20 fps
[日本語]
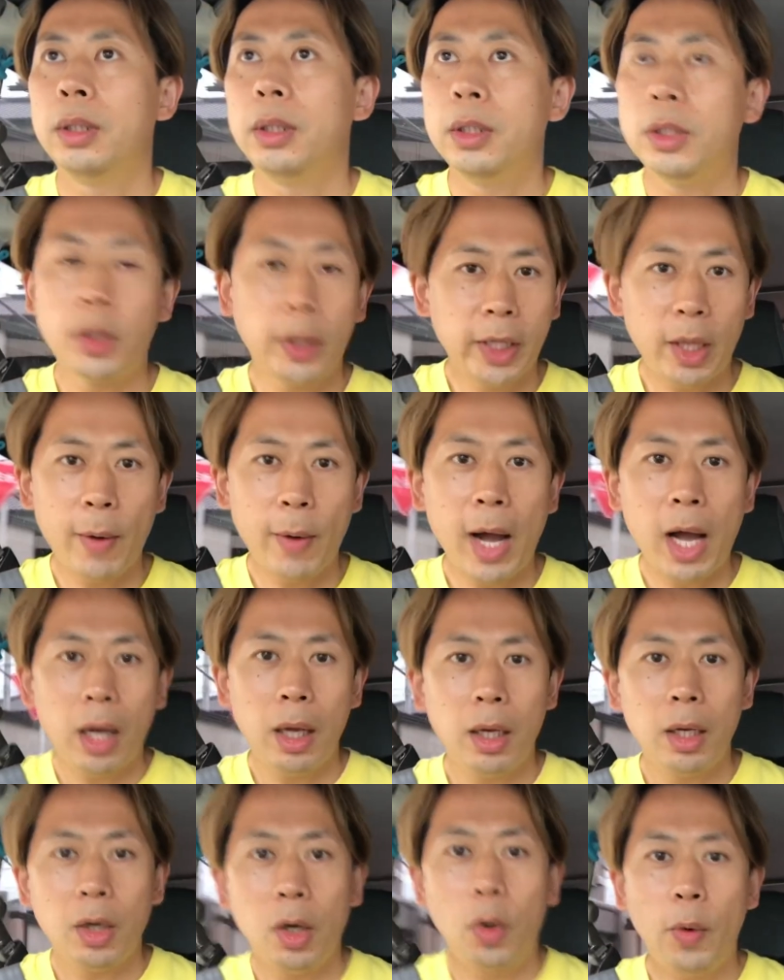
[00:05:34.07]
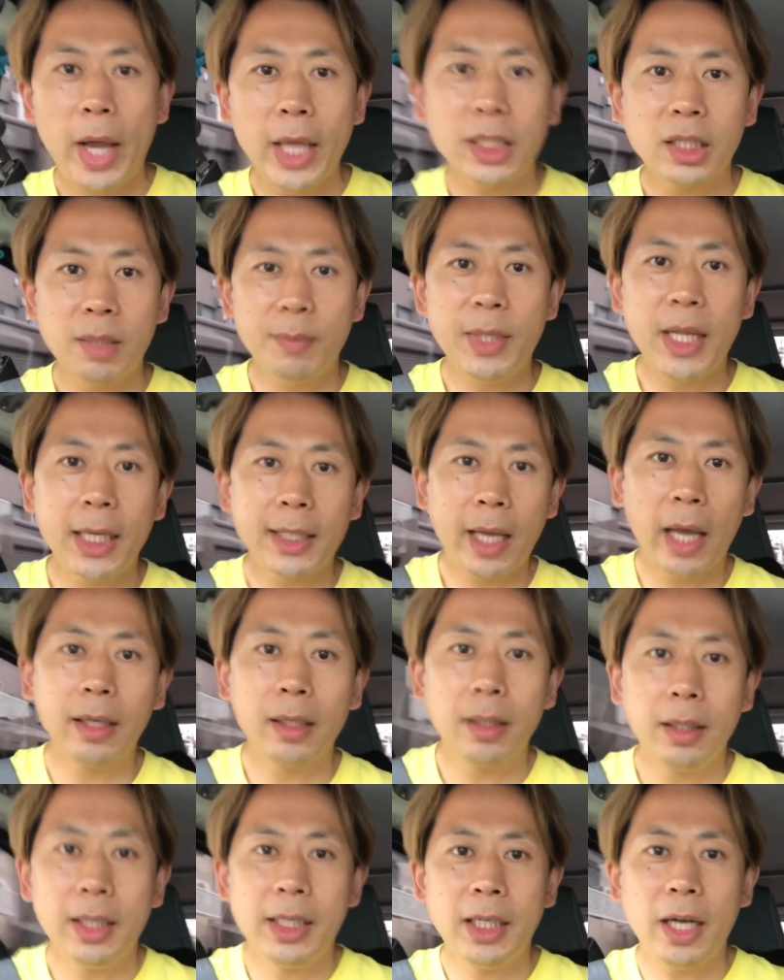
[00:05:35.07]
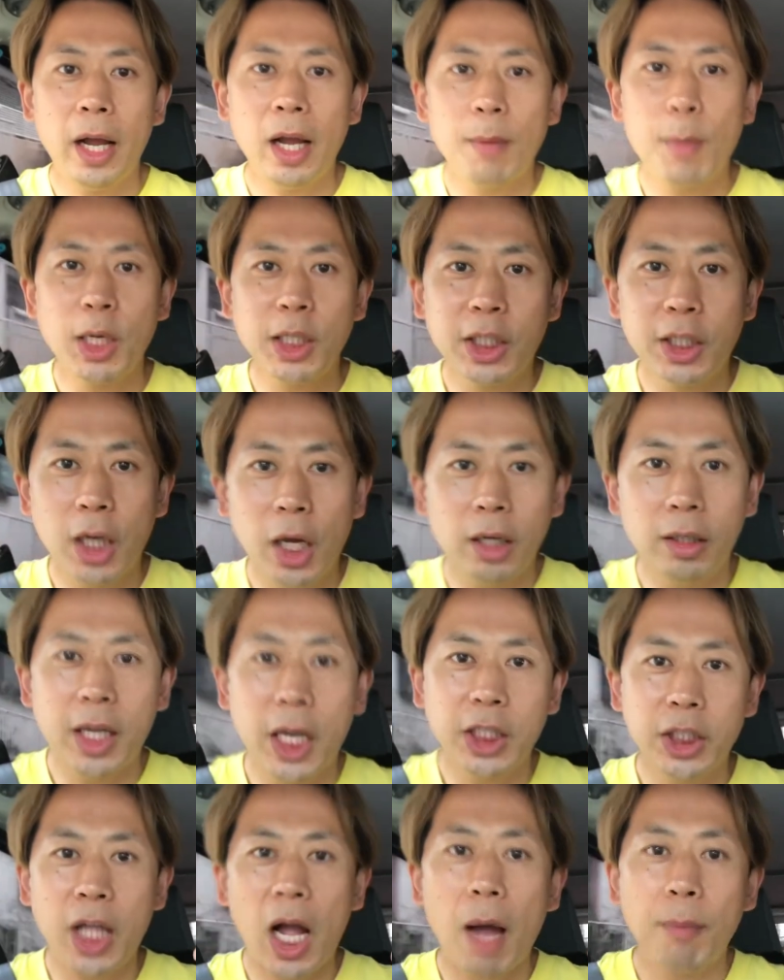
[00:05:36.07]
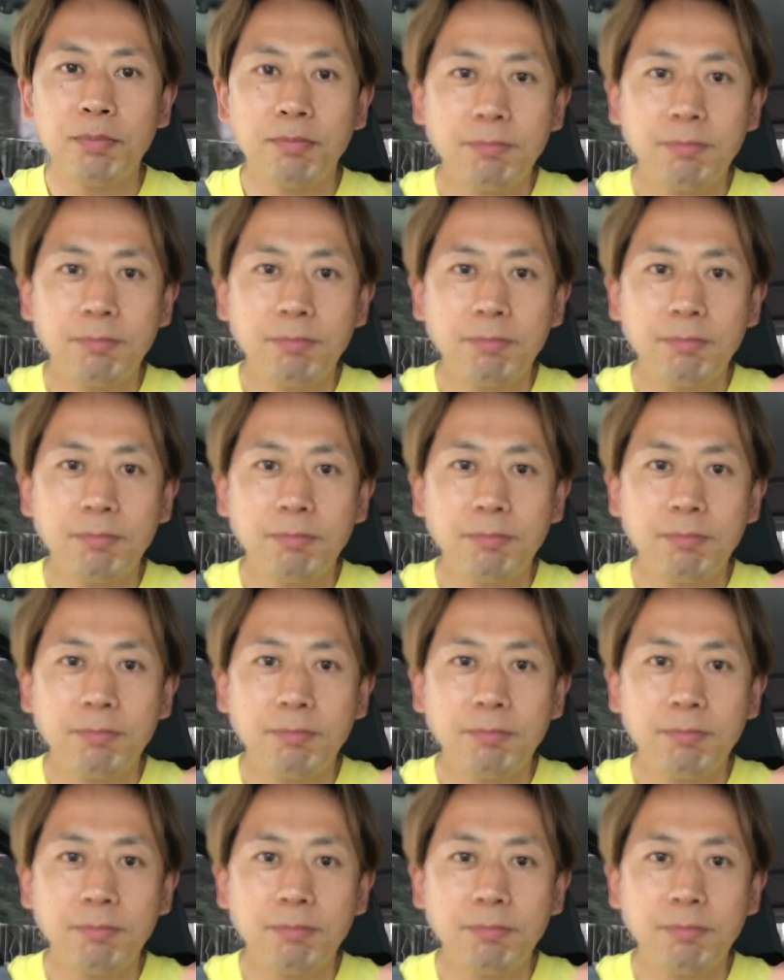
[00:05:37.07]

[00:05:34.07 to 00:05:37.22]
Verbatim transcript: それではおやすみなさい平山茂でした